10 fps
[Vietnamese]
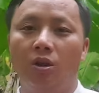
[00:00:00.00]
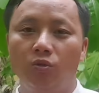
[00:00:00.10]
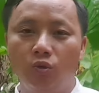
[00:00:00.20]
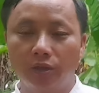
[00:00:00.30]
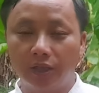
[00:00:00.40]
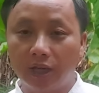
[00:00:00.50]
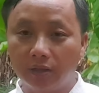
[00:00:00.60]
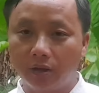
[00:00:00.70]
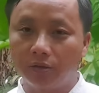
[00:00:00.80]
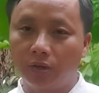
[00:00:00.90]
lúa tên
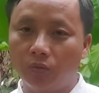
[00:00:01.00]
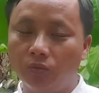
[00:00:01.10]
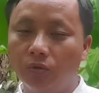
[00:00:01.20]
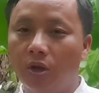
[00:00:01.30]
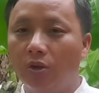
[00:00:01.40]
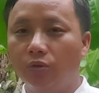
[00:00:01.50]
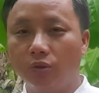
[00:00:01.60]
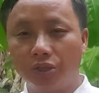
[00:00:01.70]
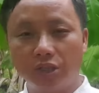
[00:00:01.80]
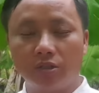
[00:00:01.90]
đòn tông yo
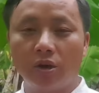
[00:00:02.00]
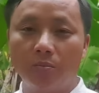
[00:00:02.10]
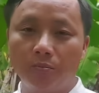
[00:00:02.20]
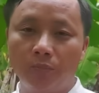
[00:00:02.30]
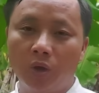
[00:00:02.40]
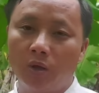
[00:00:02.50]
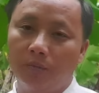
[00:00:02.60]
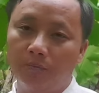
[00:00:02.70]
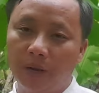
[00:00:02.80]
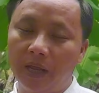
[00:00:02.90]
chỉ chọn
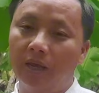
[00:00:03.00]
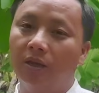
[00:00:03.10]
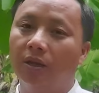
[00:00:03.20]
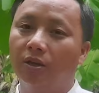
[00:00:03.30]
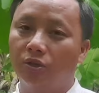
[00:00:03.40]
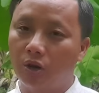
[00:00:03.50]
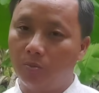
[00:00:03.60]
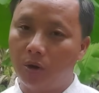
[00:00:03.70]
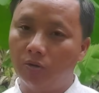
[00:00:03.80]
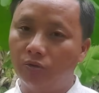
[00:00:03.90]
lê cho
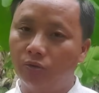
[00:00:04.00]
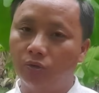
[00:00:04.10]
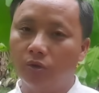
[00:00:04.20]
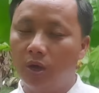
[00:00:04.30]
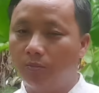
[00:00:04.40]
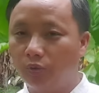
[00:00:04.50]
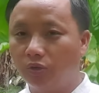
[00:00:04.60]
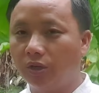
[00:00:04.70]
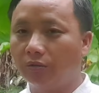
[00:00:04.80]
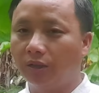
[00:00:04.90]
bao cứ muốn
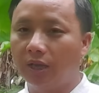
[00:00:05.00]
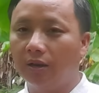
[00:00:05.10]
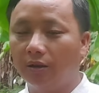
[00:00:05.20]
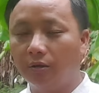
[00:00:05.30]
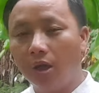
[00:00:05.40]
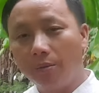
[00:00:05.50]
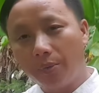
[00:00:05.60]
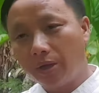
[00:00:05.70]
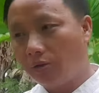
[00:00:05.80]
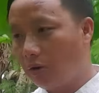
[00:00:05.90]
chờ tê là
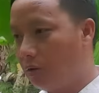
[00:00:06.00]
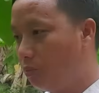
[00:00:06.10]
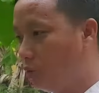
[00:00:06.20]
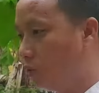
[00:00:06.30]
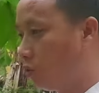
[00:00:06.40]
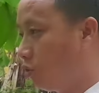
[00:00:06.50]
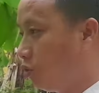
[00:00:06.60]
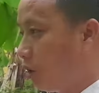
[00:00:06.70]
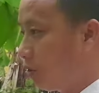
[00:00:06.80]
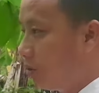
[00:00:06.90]
bây giờ là mù khử
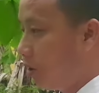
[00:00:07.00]
nó khử